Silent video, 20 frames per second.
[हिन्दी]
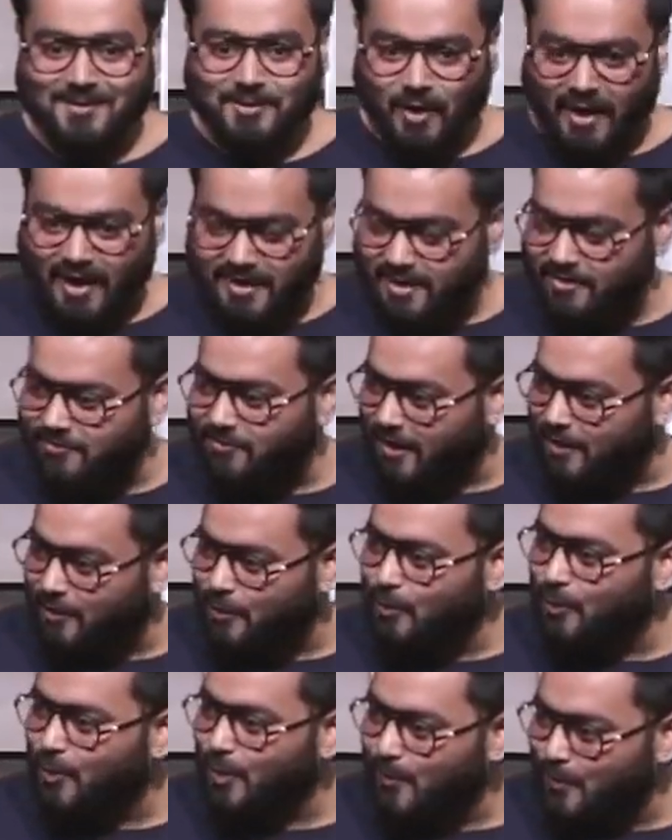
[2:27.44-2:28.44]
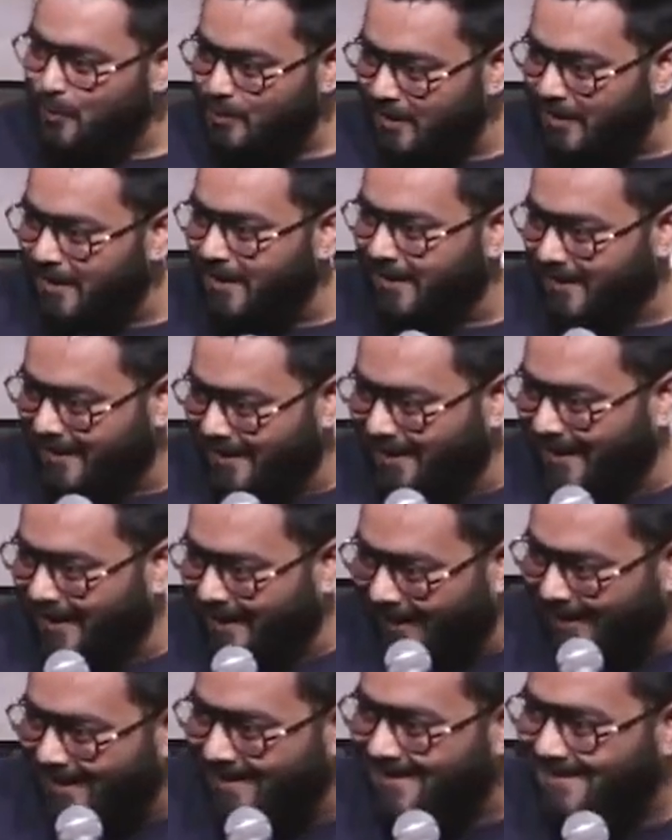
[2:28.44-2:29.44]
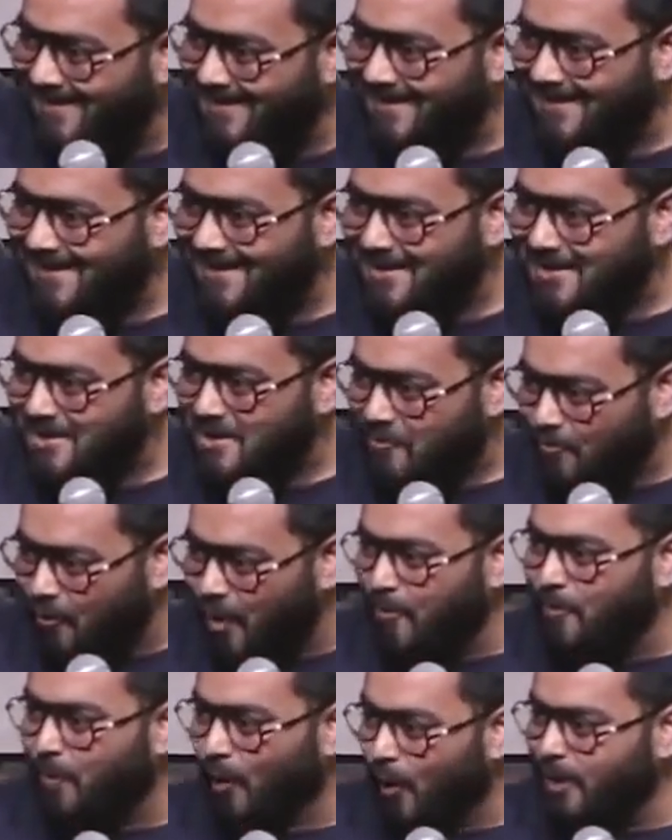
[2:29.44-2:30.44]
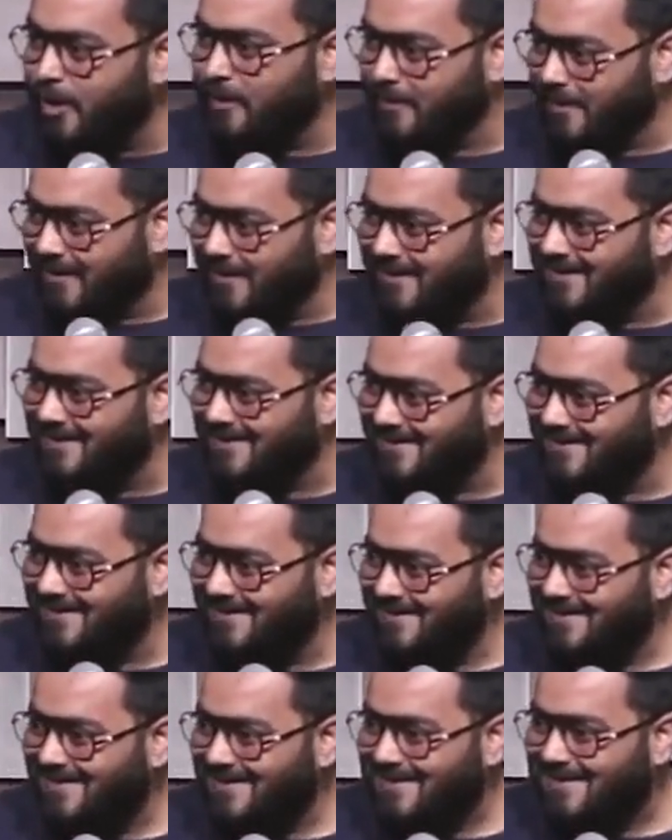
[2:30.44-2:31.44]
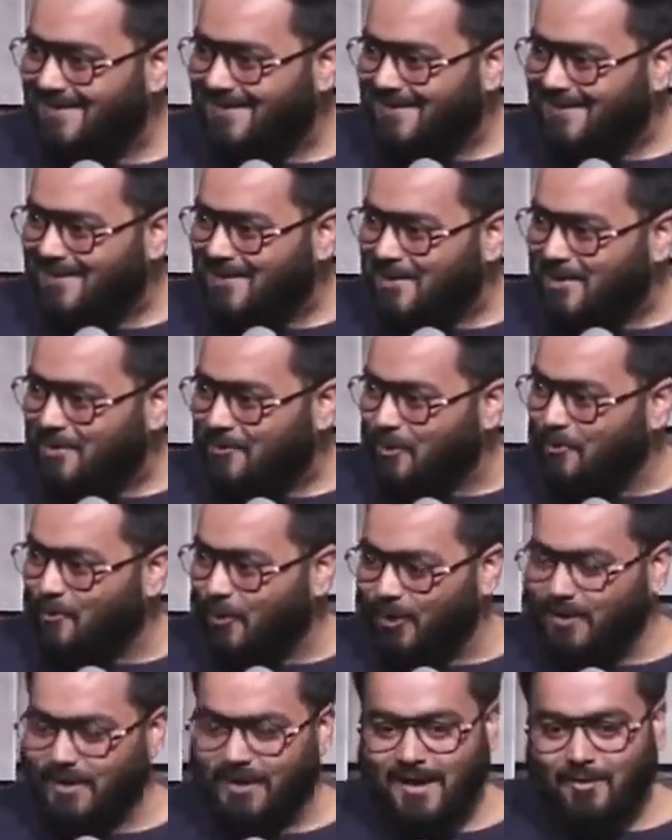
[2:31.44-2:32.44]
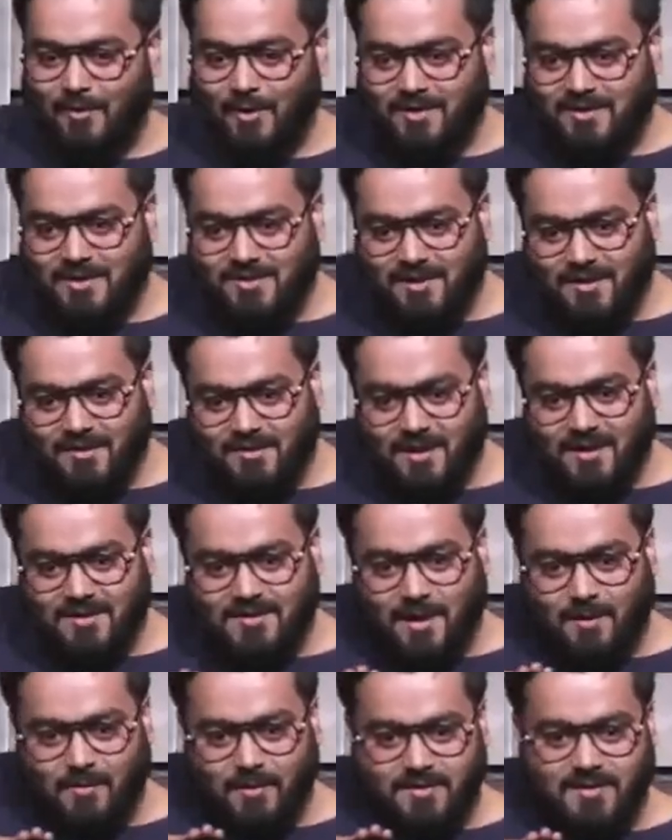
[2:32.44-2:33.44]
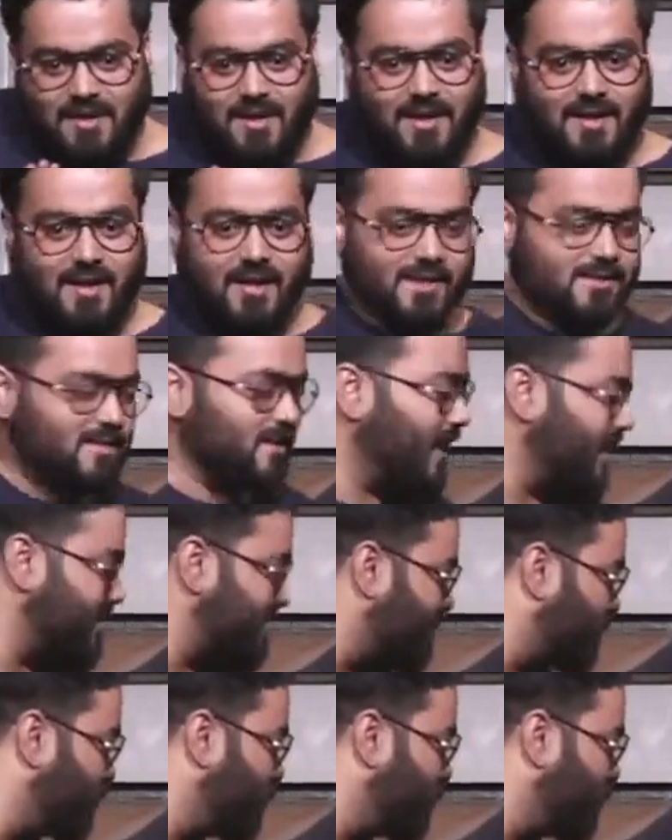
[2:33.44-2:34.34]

तो ऐसे फट्टू को मुझे लेके गए हैं वो बोट में वो बोट देखा वो ऐसे चलता है साबरे सारे ऐसे, ऐसे